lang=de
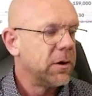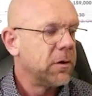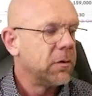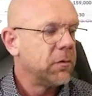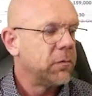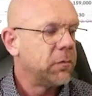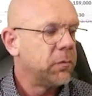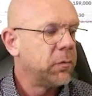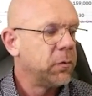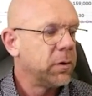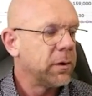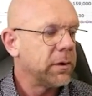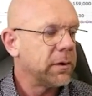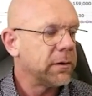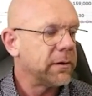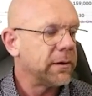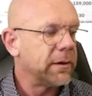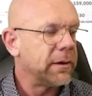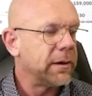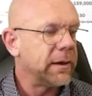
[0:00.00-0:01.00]
für
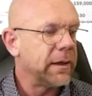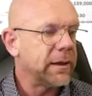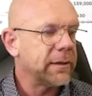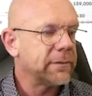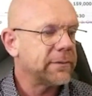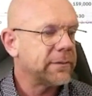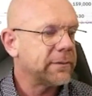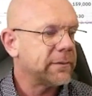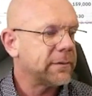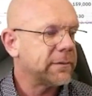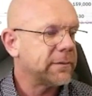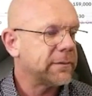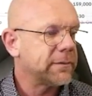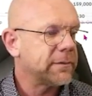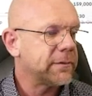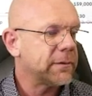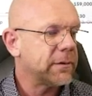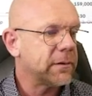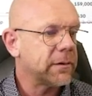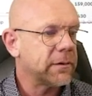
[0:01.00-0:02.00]

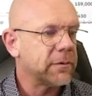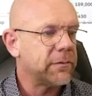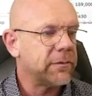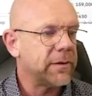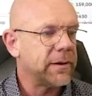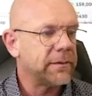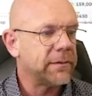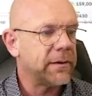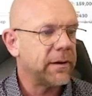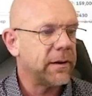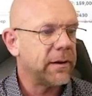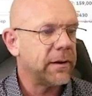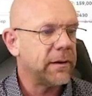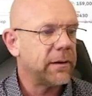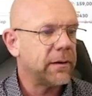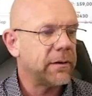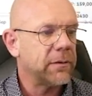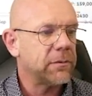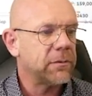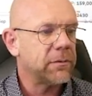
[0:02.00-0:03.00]
nächstes äh, Quartal,
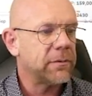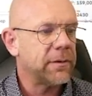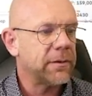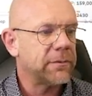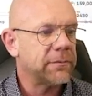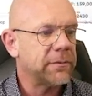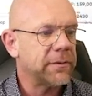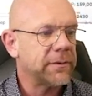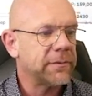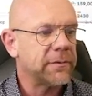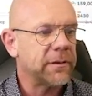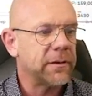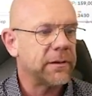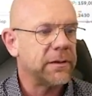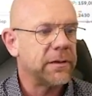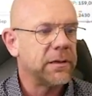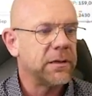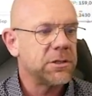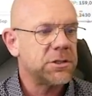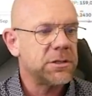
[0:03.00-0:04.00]
also das, was dann
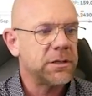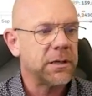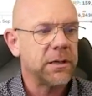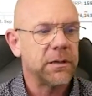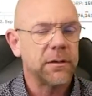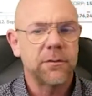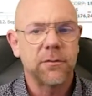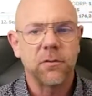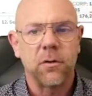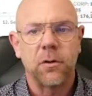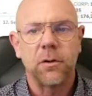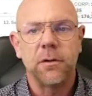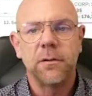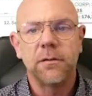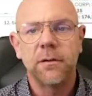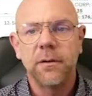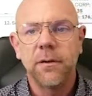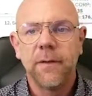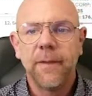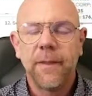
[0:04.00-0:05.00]
hier stehen
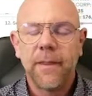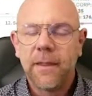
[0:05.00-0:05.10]
sollte,